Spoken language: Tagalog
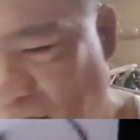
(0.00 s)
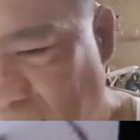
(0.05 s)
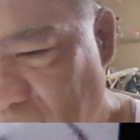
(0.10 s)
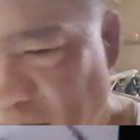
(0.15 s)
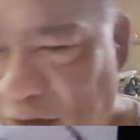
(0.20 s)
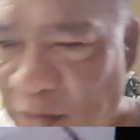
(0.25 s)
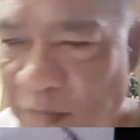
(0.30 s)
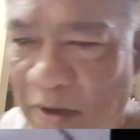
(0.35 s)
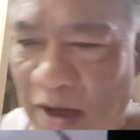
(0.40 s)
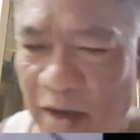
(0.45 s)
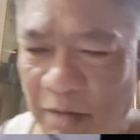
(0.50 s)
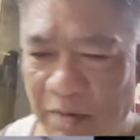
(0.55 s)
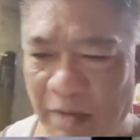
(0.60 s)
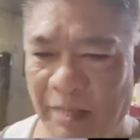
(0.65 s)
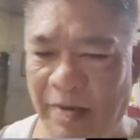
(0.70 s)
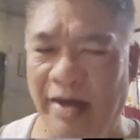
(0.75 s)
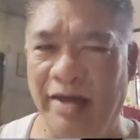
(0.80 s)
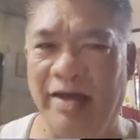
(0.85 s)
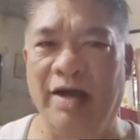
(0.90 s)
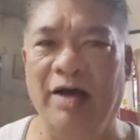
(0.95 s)
Ito mga
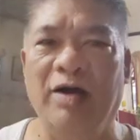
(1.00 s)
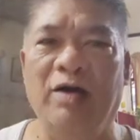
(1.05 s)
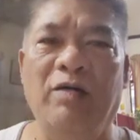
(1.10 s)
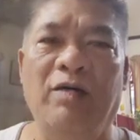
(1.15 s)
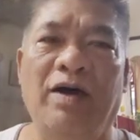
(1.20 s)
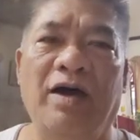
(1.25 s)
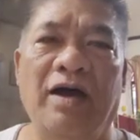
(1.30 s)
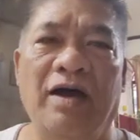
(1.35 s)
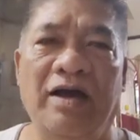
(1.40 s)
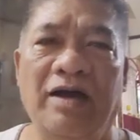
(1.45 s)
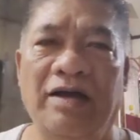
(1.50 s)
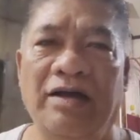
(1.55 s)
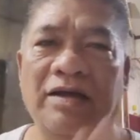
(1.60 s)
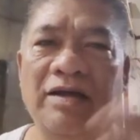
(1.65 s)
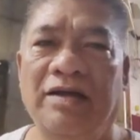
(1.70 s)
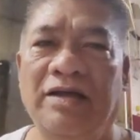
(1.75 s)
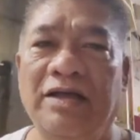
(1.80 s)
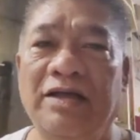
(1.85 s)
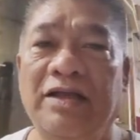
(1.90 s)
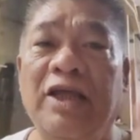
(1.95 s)
kababayan ko ha, ah,
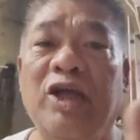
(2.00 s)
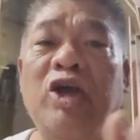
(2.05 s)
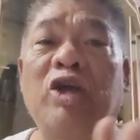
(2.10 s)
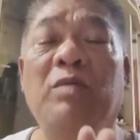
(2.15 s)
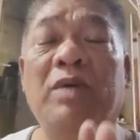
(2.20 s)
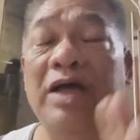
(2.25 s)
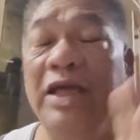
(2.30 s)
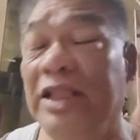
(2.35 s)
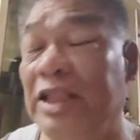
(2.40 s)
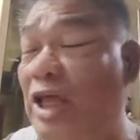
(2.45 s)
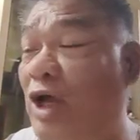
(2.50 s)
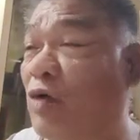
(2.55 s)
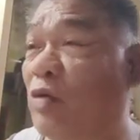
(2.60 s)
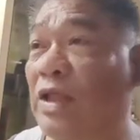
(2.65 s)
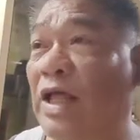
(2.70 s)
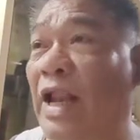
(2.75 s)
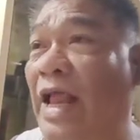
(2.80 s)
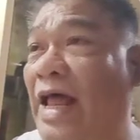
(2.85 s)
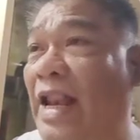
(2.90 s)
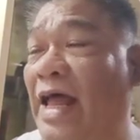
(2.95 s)
hindi ko, hindi ko
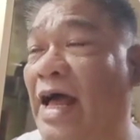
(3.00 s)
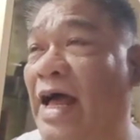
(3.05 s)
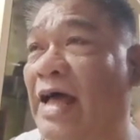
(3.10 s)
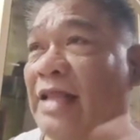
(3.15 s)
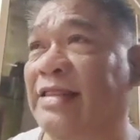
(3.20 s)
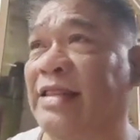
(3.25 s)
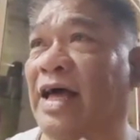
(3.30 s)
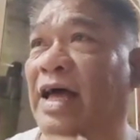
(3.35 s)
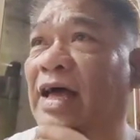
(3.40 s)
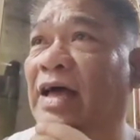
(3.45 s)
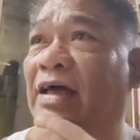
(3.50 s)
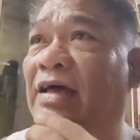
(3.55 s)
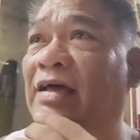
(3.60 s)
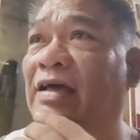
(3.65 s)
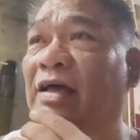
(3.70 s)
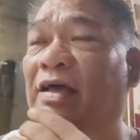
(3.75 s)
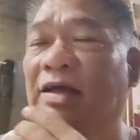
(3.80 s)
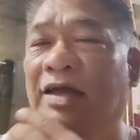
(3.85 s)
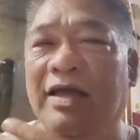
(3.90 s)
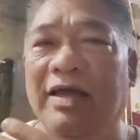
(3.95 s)
nilalahat ha ah.
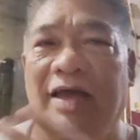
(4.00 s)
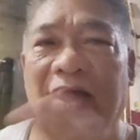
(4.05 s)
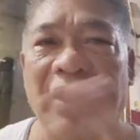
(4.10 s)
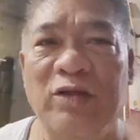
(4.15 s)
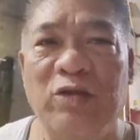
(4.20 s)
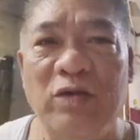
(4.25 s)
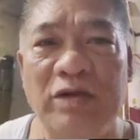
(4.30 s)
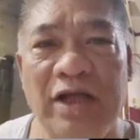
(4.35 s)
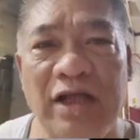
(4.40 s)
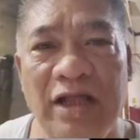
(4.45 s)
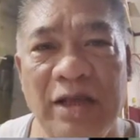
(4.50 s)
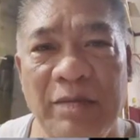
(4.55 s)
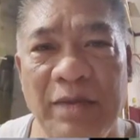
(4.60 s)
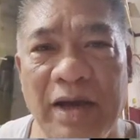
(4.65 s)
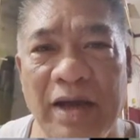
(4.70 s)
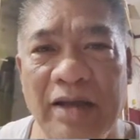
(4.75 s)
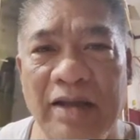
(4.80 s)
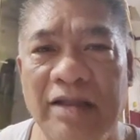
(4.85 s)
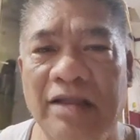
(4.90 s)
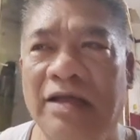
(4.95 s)
Ito na
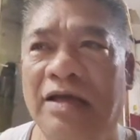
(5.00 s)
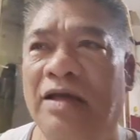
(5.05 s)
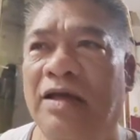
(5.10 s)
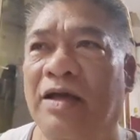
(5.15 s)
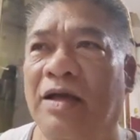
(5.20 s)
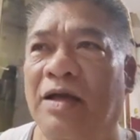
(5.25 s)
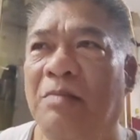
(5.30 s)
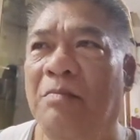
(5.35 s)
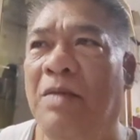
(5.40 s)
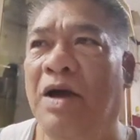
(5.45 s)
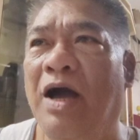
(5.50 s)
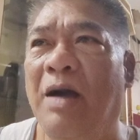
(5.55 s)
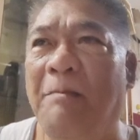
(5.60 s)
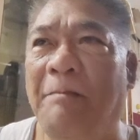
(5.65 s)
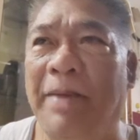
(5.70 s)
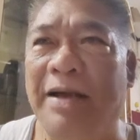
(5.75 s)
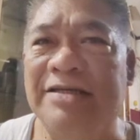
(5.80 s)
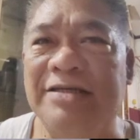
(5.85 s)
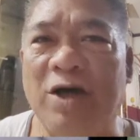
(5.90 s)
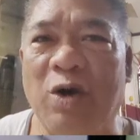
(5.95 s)
naman, mga
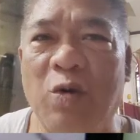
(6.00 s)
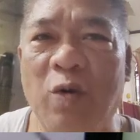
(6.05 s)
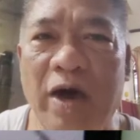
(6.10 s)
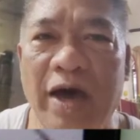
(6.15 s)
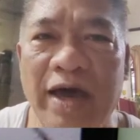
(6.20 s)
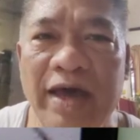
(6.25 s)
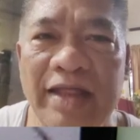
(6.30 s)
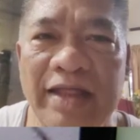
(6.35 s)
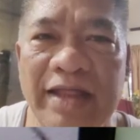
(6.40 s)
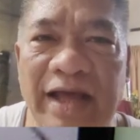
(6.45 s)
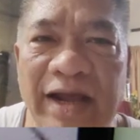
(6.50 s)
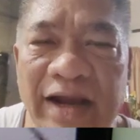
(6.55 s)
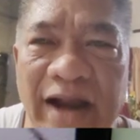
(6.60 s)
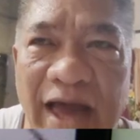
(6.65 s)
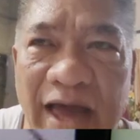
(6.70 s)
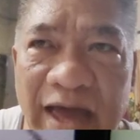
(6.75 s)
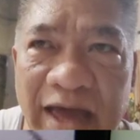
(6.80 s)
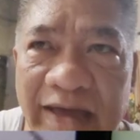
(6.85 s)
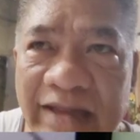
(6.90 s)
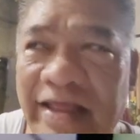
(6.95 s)
pasaway na
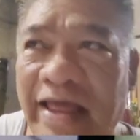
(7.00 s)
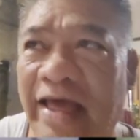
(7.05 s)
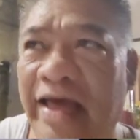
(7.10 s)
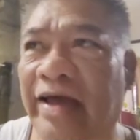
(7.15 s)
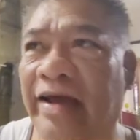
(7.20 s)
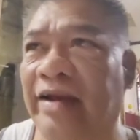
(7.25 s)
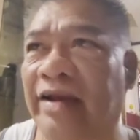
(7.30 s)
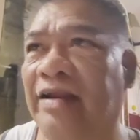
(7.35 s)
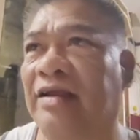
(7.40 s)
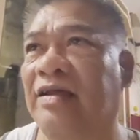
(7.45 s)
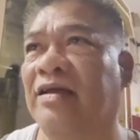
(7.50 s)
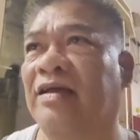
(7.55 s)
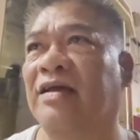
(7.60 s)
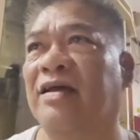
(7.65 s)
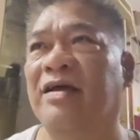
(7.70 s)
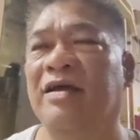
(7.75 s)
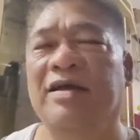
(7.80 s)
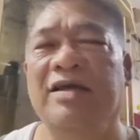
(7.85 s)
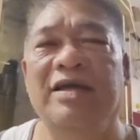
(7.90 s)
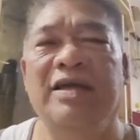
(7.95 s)
rider
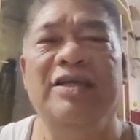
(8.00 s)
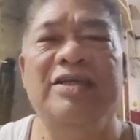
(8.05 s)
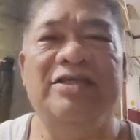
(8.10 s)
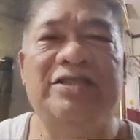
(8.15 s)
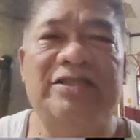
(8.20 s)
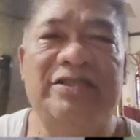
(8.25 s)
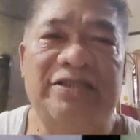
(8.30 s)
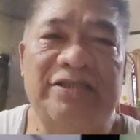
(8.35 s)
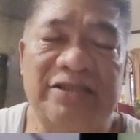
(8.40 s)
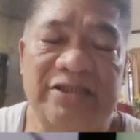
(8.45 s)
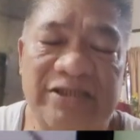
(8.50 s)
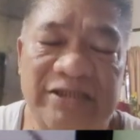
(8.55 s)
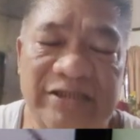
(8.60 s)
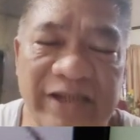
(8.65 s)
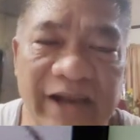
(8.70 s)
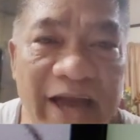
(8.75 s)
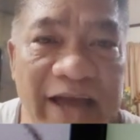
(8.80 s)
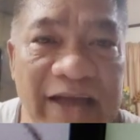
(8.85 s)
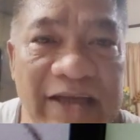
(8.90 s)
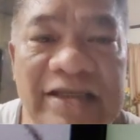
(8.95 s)

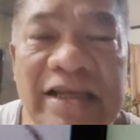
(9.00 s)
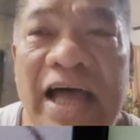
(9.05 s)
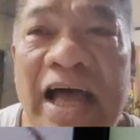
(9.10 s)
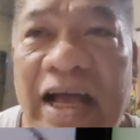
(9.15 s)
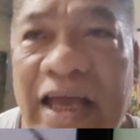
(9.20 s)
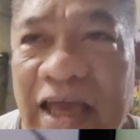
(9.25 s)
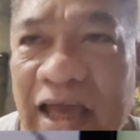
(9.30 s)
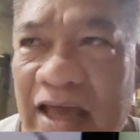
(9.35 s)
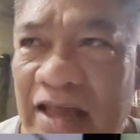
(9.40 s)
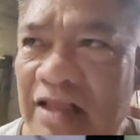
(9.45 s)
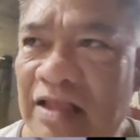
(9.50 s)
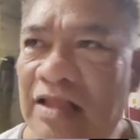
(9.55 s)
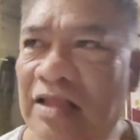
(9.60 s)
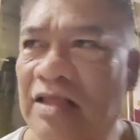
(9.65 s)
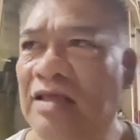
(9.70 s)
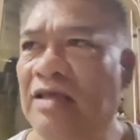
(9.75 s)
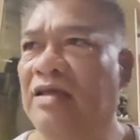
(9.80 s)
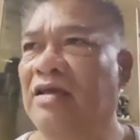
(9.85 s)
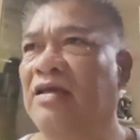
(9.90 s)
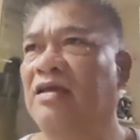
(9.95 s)
strikes again.
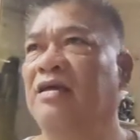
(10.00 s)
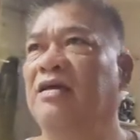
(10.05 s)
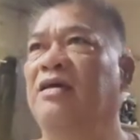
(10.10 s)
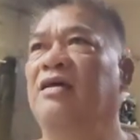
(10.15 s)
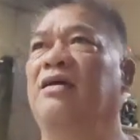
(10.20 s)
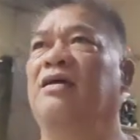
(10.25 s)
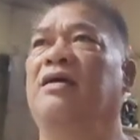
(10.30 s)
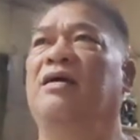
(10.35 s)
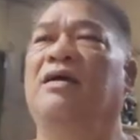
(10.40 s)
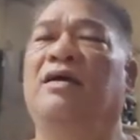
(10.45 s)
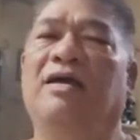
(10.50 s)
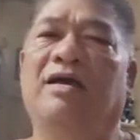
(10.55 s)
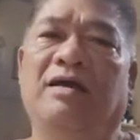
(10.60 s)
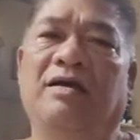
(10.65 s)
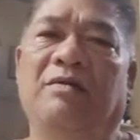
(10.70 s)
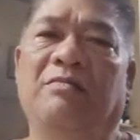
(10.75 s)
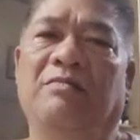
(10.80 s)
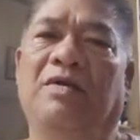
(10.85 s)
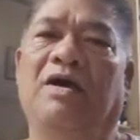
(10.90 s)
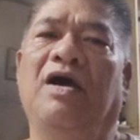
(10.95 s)

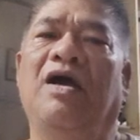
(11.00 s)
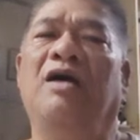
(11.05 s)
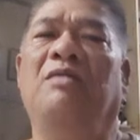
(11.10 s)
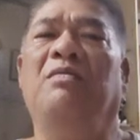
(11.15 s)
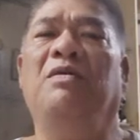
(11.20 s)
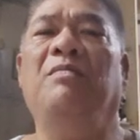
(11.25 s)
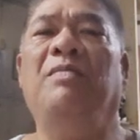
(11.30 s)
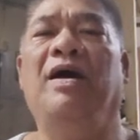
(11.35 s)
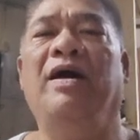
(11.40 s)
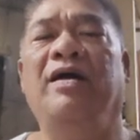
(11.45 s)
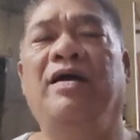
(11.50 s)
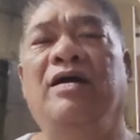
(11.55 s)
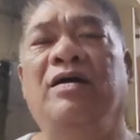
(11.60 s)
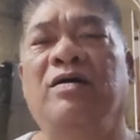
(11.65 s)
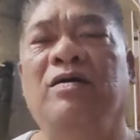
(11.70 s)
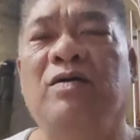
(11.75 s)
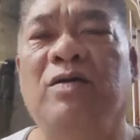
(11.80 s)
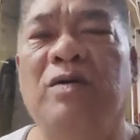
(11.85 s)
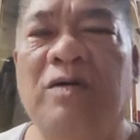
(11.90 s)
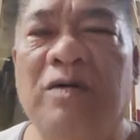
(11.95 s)
Mga kababayan
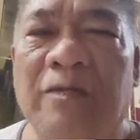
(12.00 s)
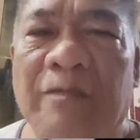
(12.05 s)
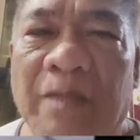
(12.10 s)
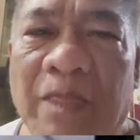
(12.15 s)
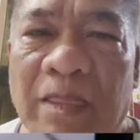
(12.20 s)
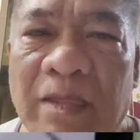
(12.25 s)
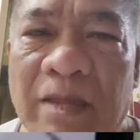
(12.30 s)
ko,